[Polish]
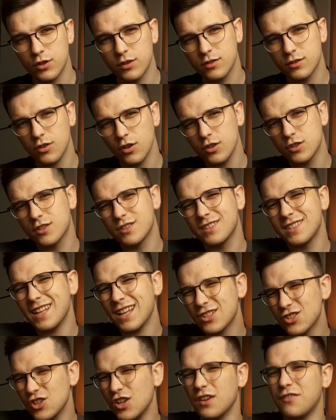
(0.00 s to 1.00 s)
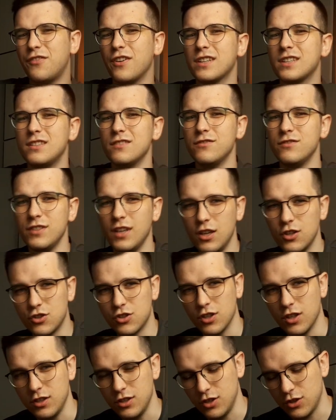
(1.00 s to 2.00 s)
e, co jest znacznie
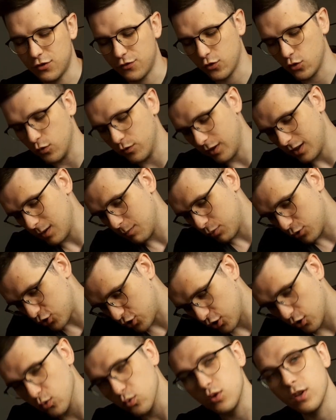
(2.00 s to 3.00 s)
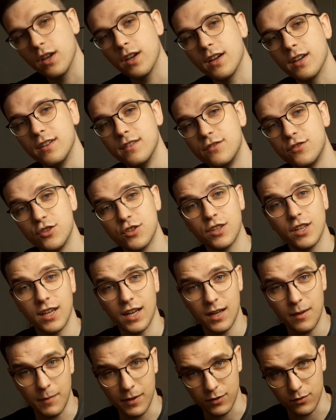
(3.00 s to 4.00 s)
efektywniejsze niż wkuwanie poszczególnie e,
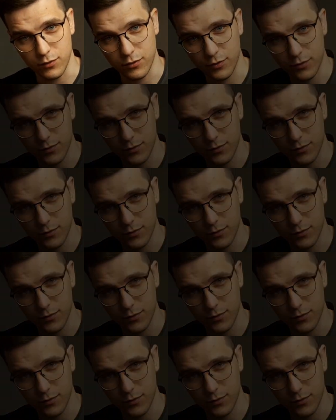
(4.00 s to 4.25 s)
wszystkich elementów.